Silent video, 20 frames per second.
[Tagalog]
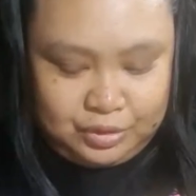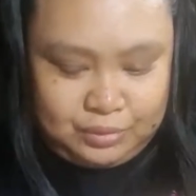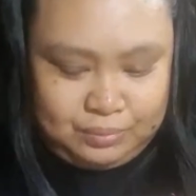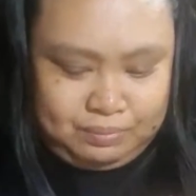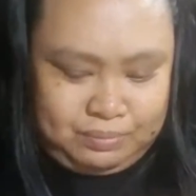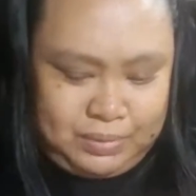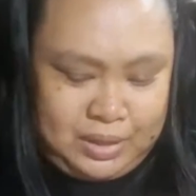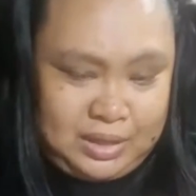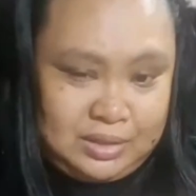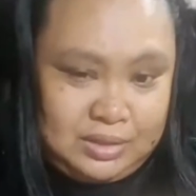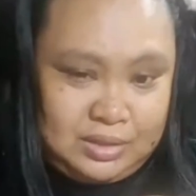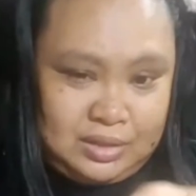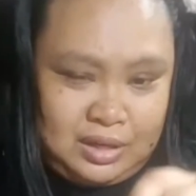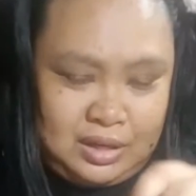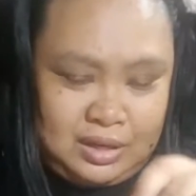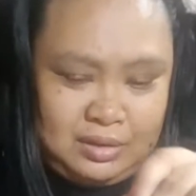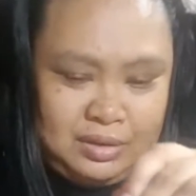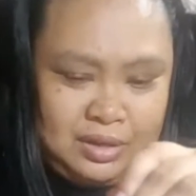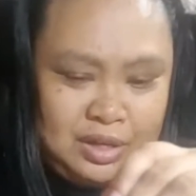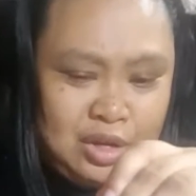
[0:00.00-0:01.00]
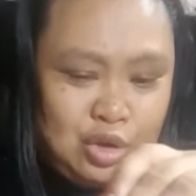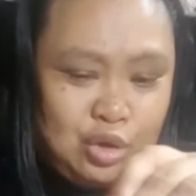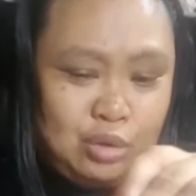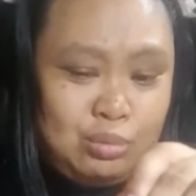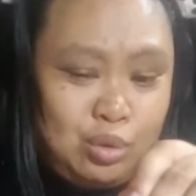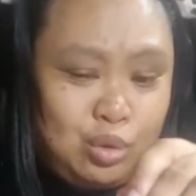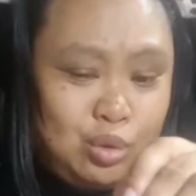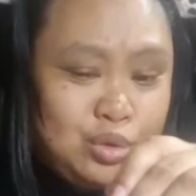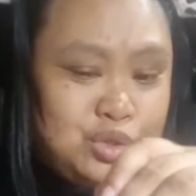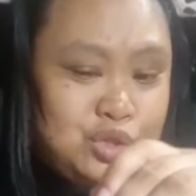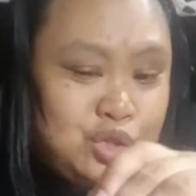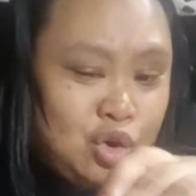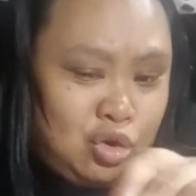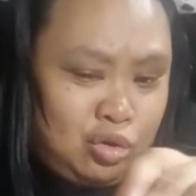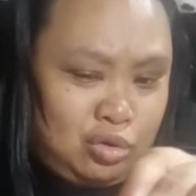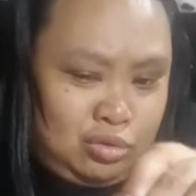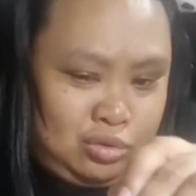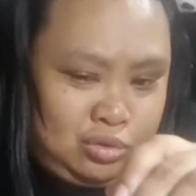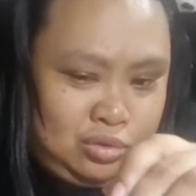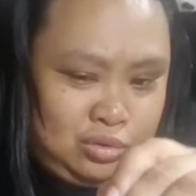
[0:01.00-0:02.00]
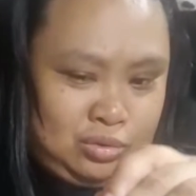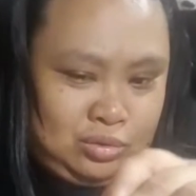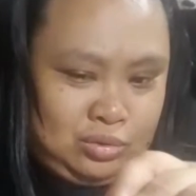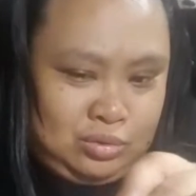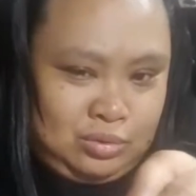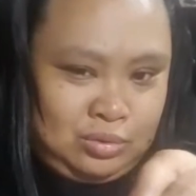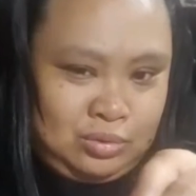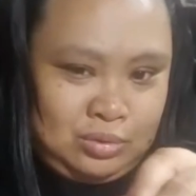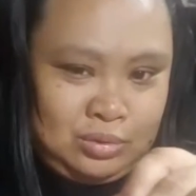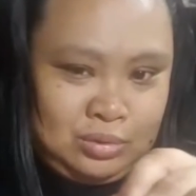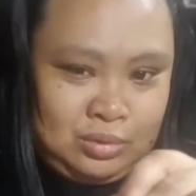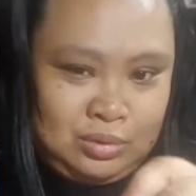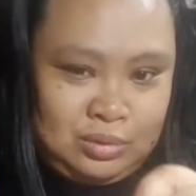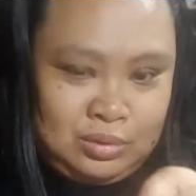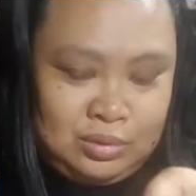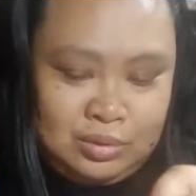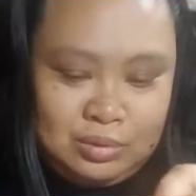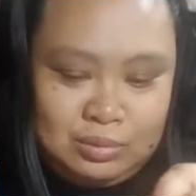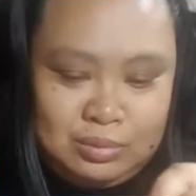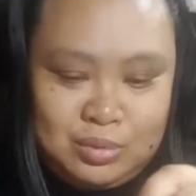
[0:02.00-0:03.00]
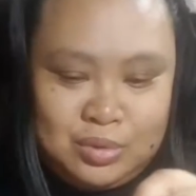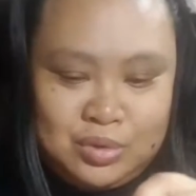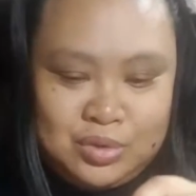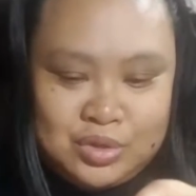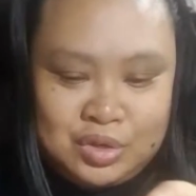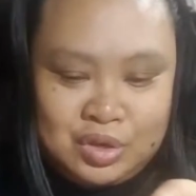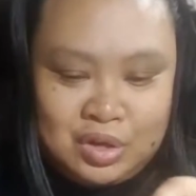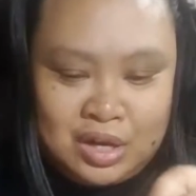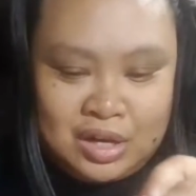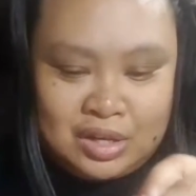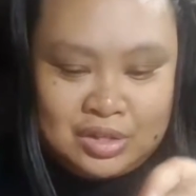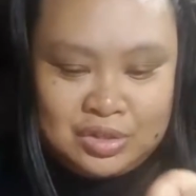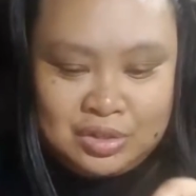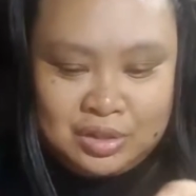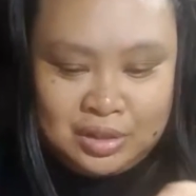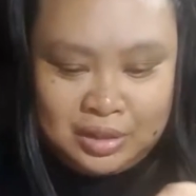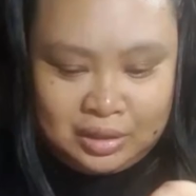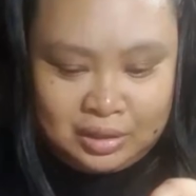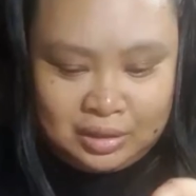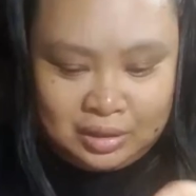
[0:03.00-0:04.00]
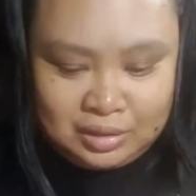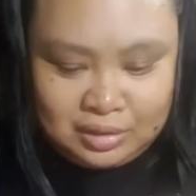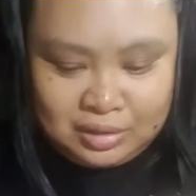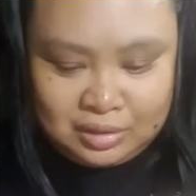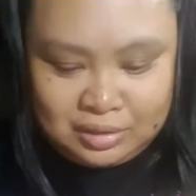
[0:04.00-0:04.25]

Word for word: yung paste niya. Umuusok. Umuusok actually.